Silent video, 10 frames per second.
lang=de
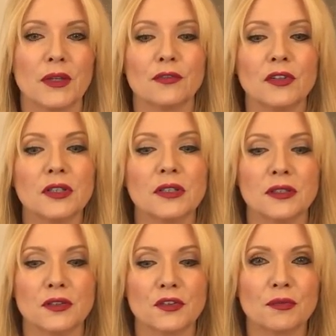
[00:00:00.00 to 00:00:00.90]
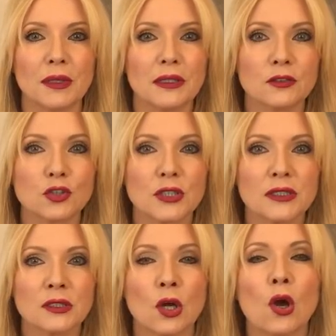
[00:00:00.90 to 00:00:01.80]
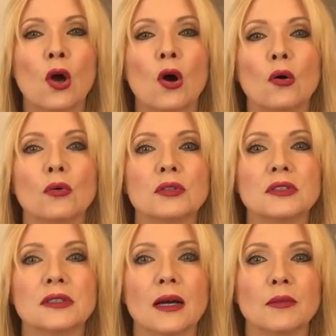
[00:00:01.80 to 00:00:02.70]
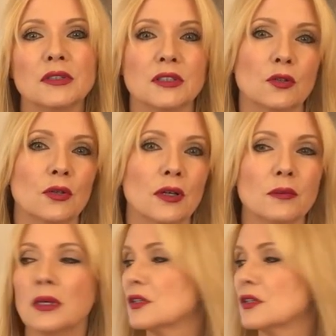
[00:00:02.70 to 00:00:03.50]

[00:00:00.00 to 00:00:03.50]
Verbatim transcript: Er findet in den Zwillingen statt und damit in eurem